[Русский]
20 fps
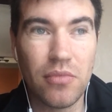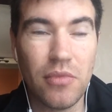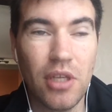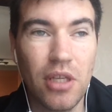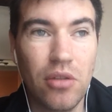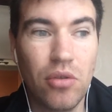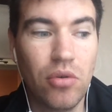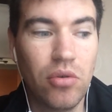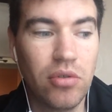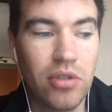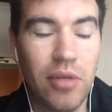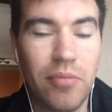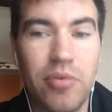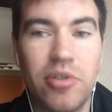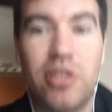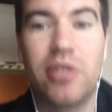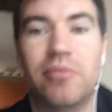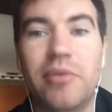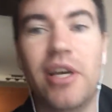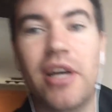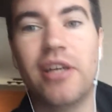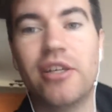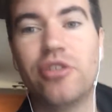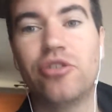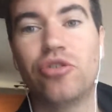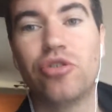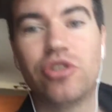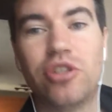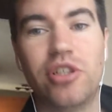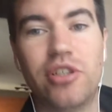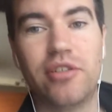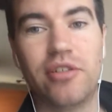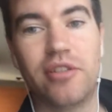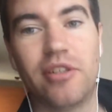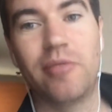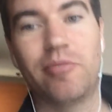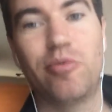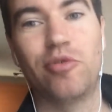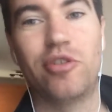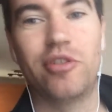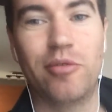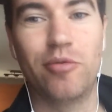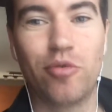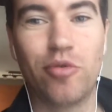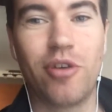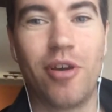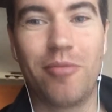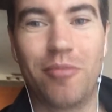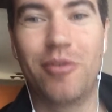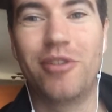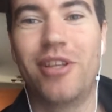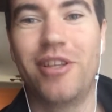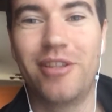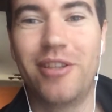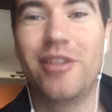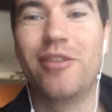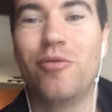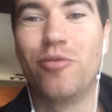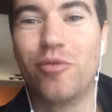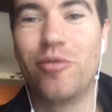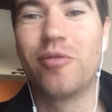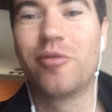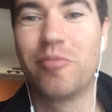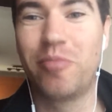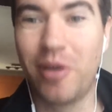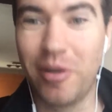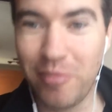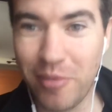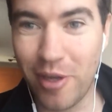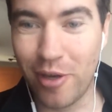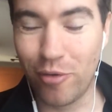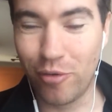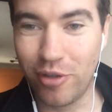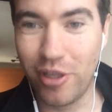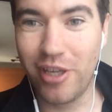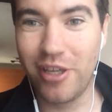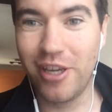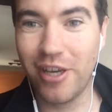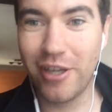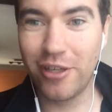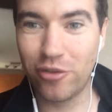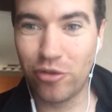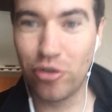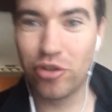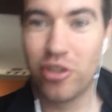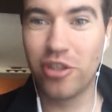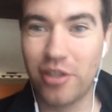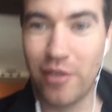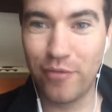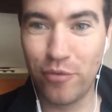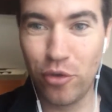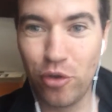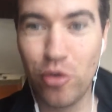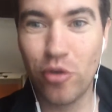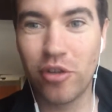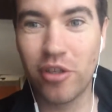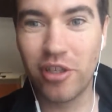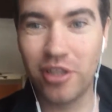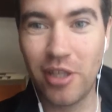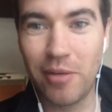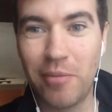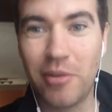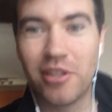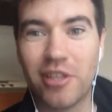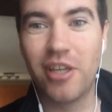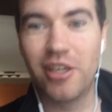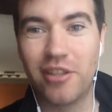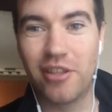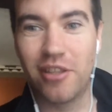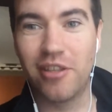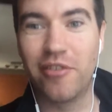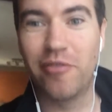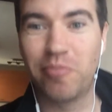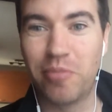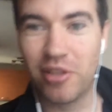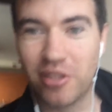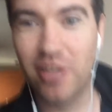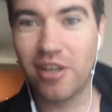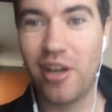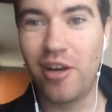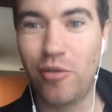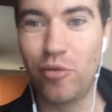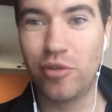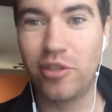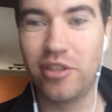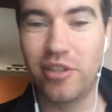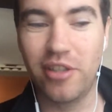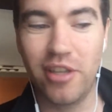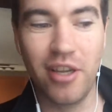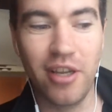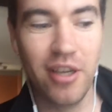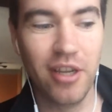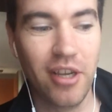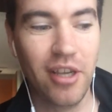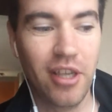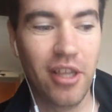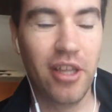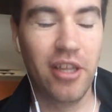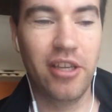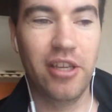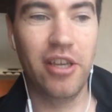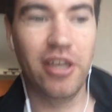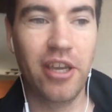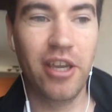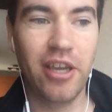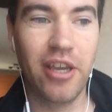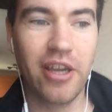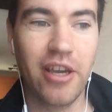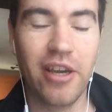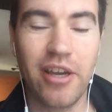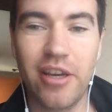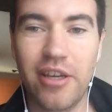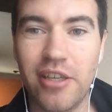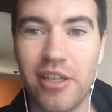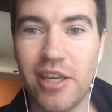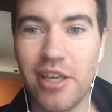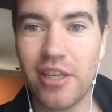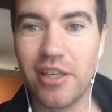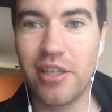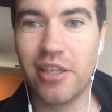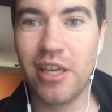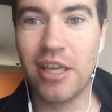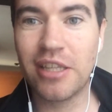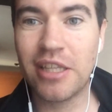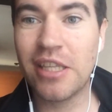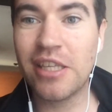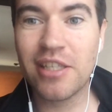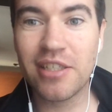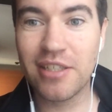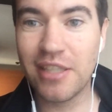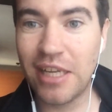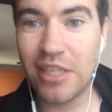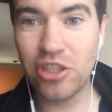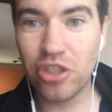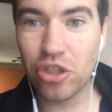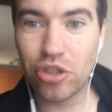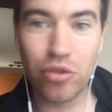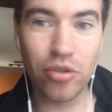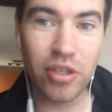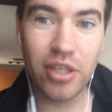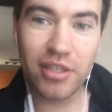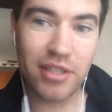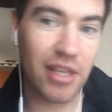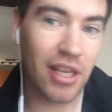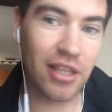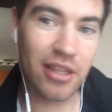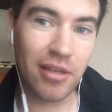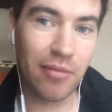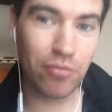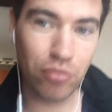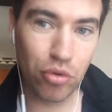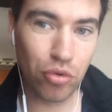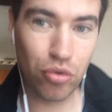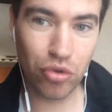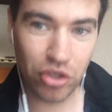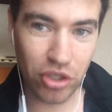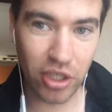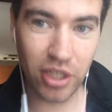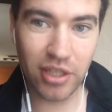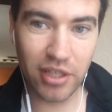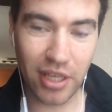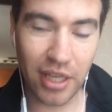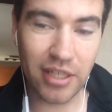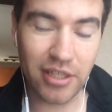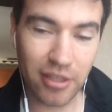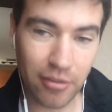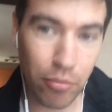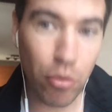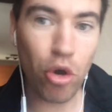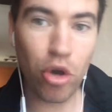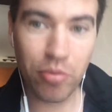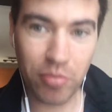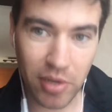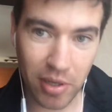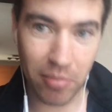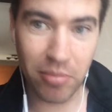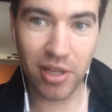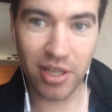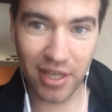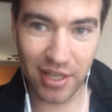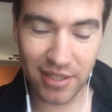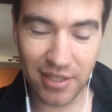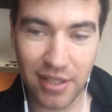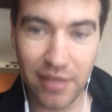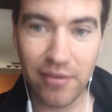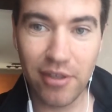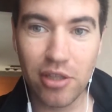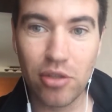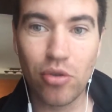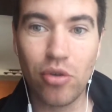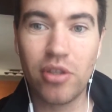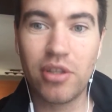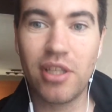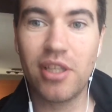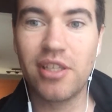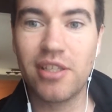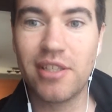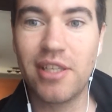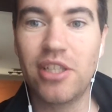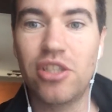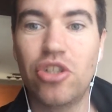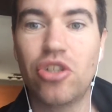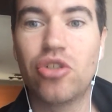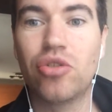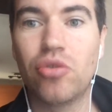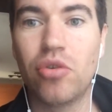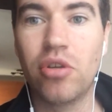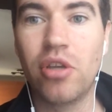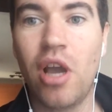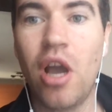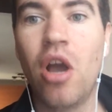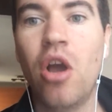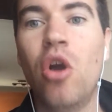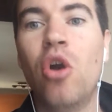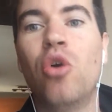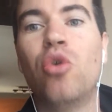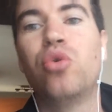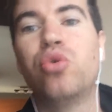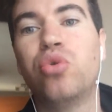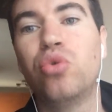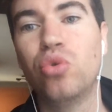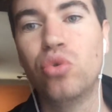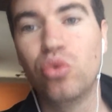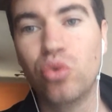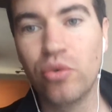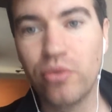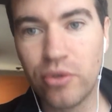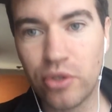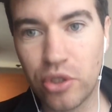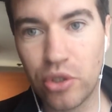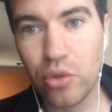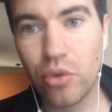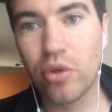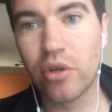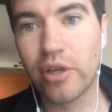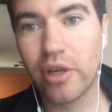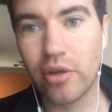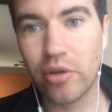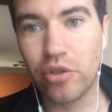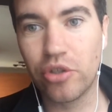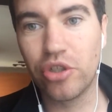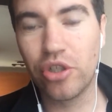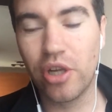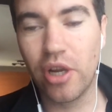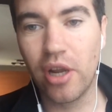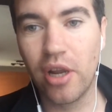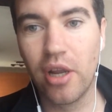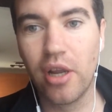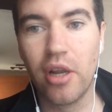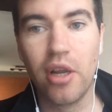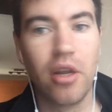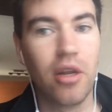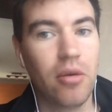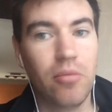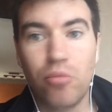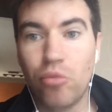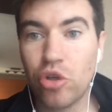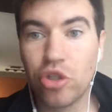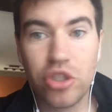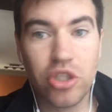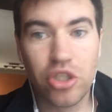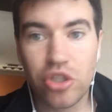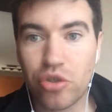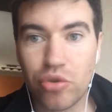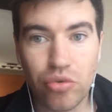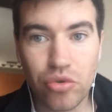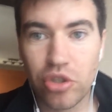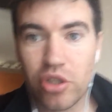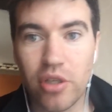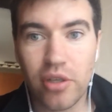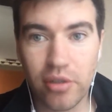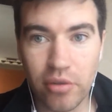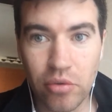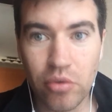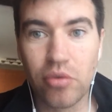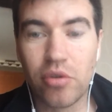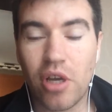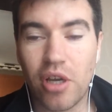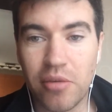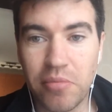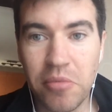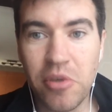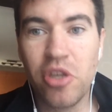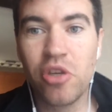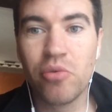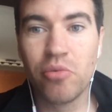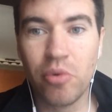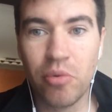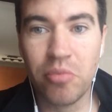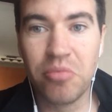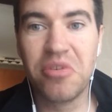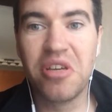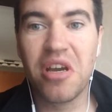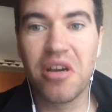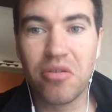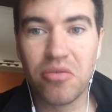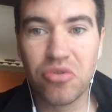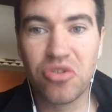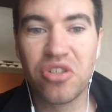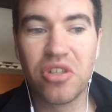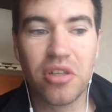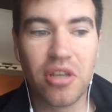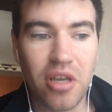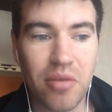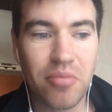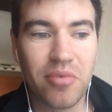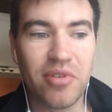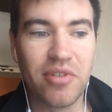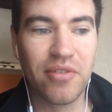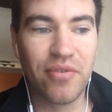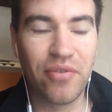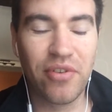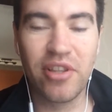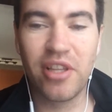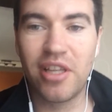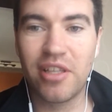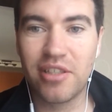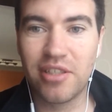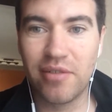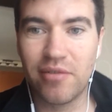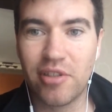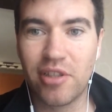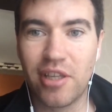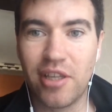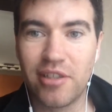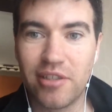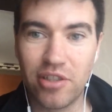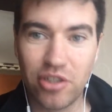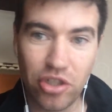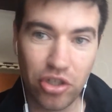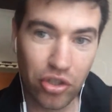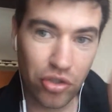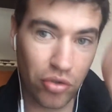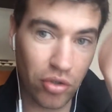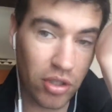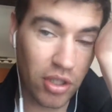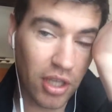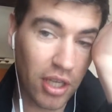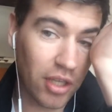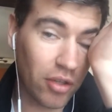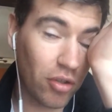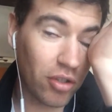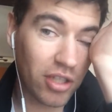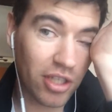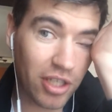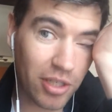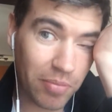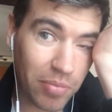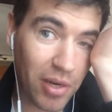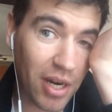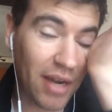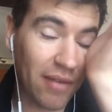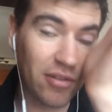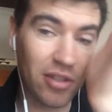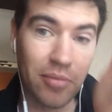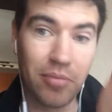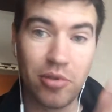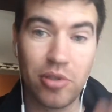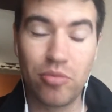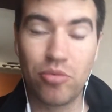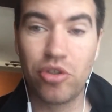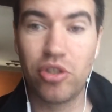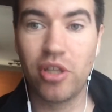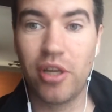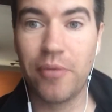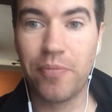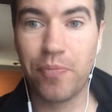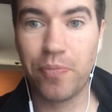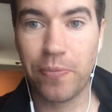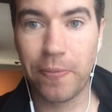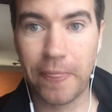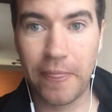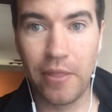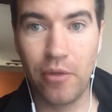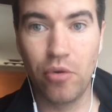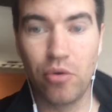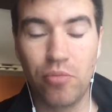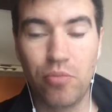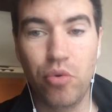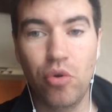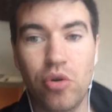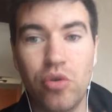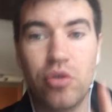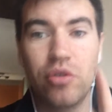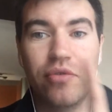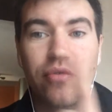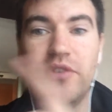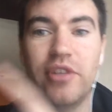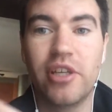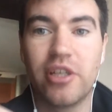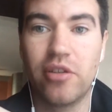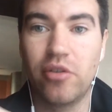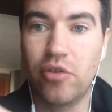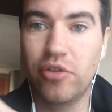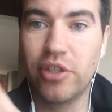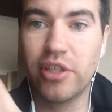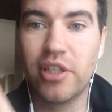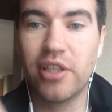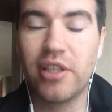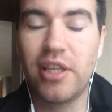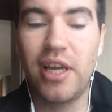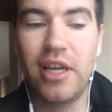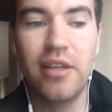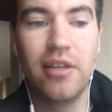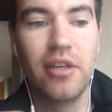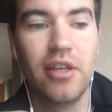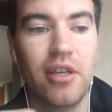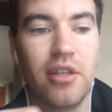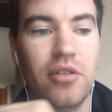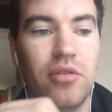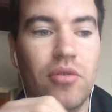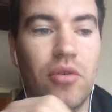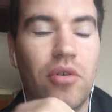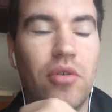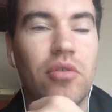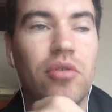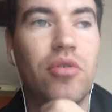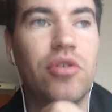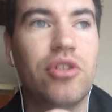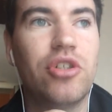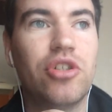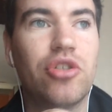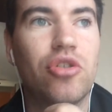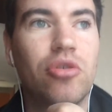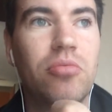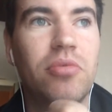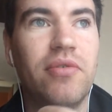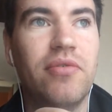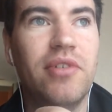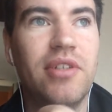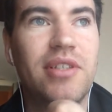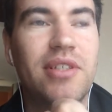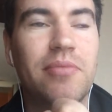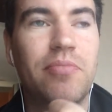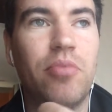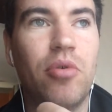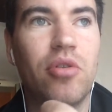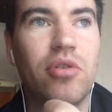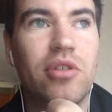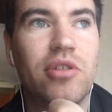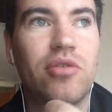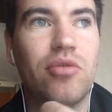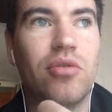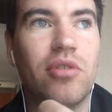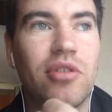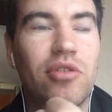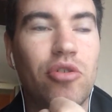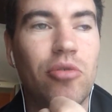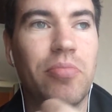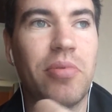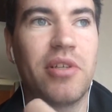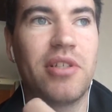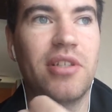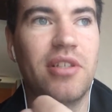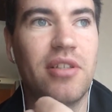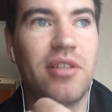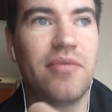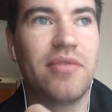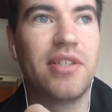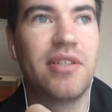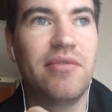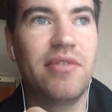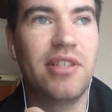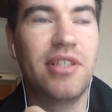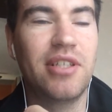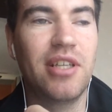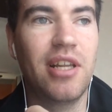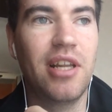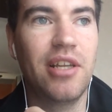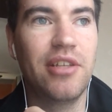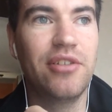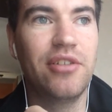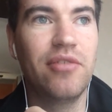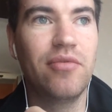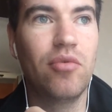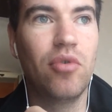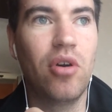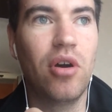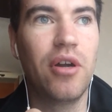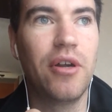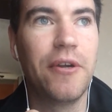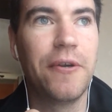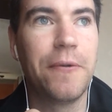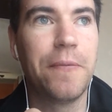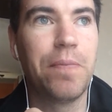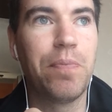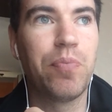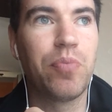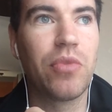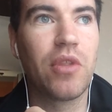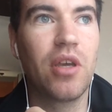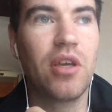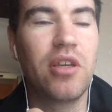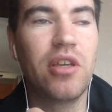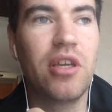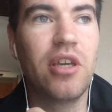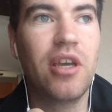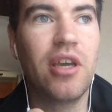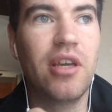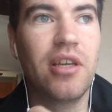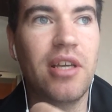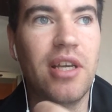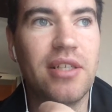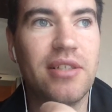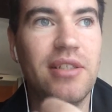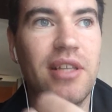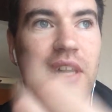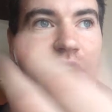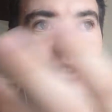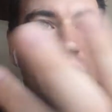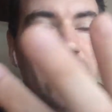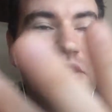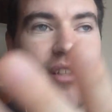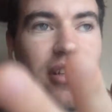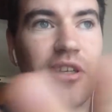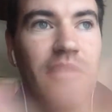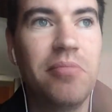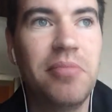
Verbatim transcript: ну, допустим, я хочу жить, допустим, ну, как бы, да, ну, к примеру, да, я хочу жить там в Нью-Йорке на Манхэттене, в пентхаусе, да, и, и, и это не значит, что если я там буду жить, да, если Бог меня благословит, то это не значит, что я, фу, ну все, короче, можно ж уже, ну, как минимум, я уже как бы финансово-то защищен, но это неправда, потому что, ну, Бог, Он верный, Он никогда, ну, Он хочет, чтобы вы полностью на 100% зависели от Него, и я знаю некоторых